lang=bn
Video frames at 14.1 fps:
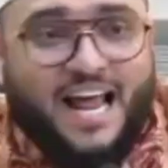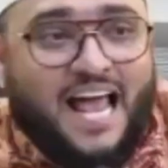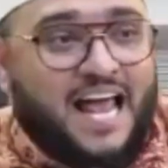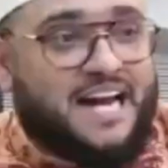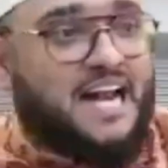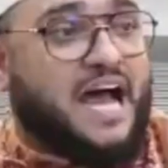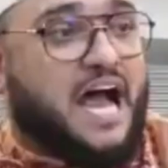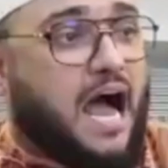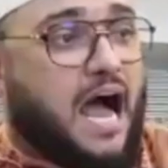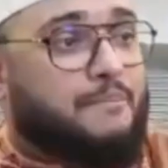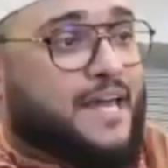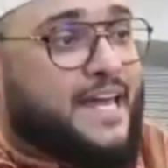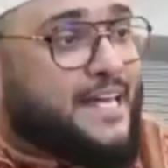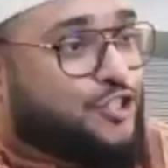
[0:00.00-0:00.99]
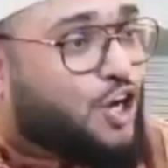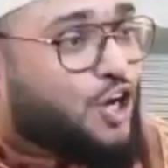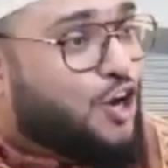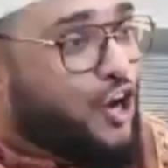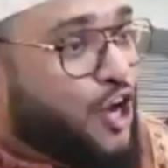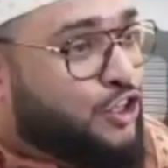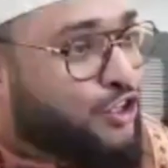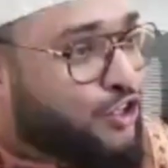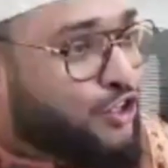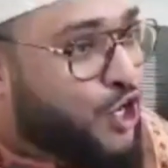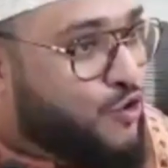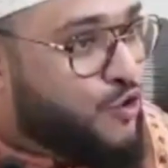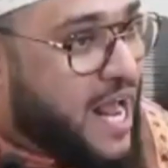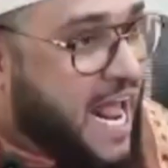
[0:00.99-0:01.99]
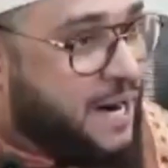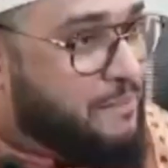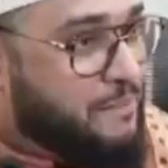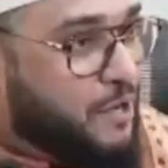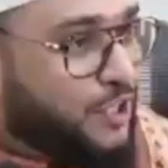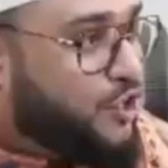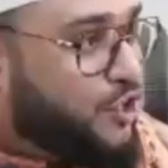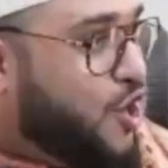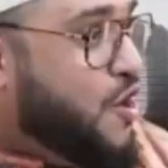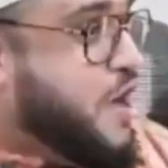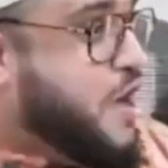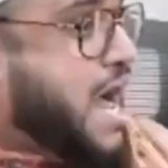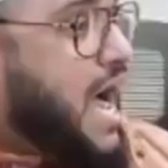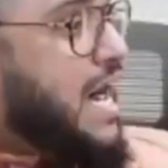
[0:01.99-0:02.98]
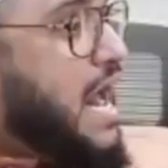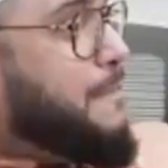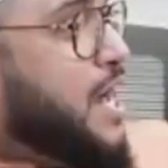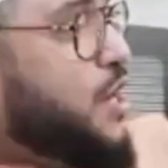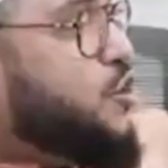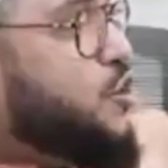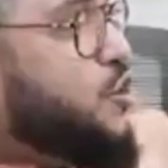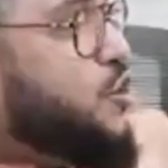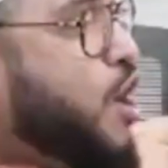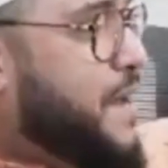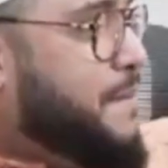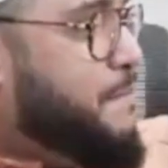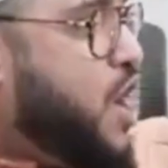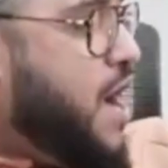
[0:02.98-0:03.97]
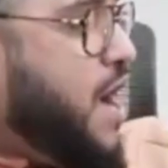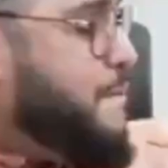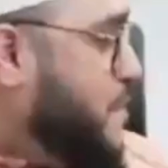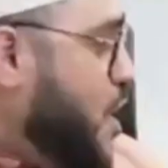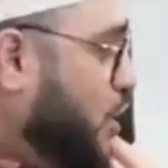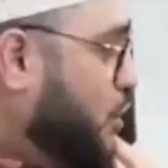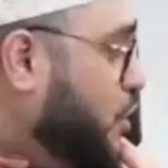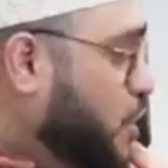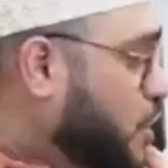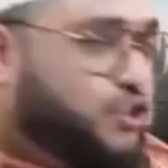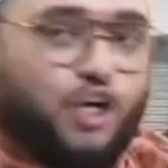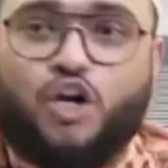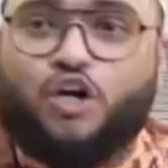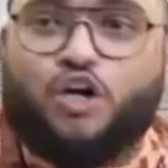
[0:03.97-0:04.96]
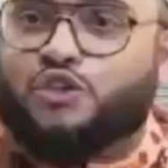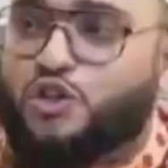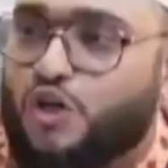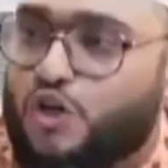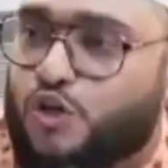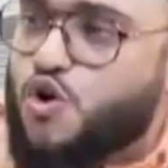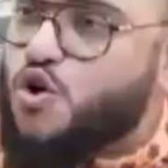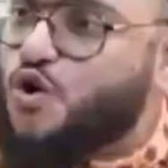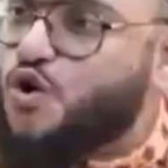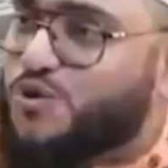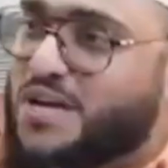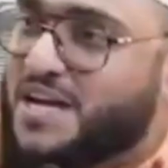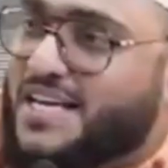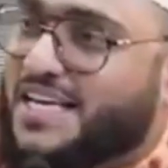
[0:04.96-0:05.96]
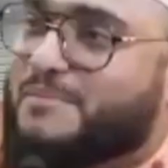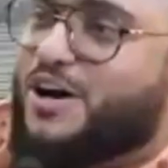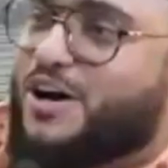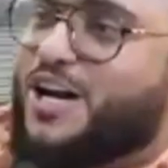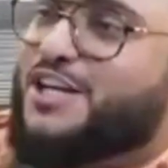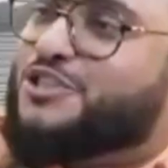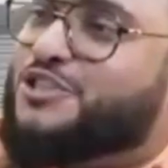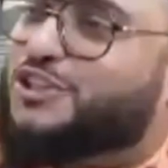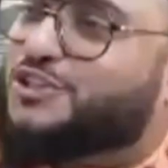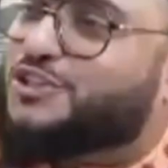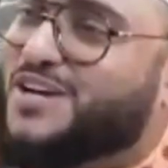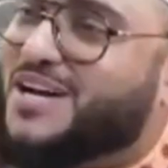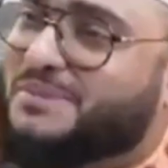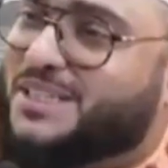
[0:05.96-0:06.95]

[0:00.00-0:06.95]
আমি জ্বলন্ত নূরের মতো আর আমার নবী মোহাম্মদ জ্বলন্ত নূর কি বলেন সত্য না মিথ্যা